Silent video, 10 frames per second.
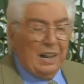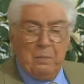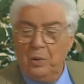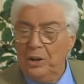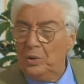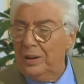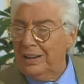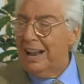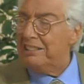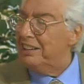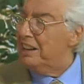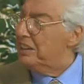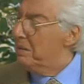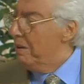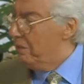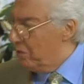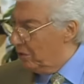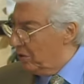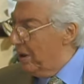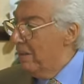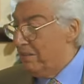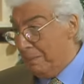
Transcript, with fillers: ripulito la casa da cima a fondo. Va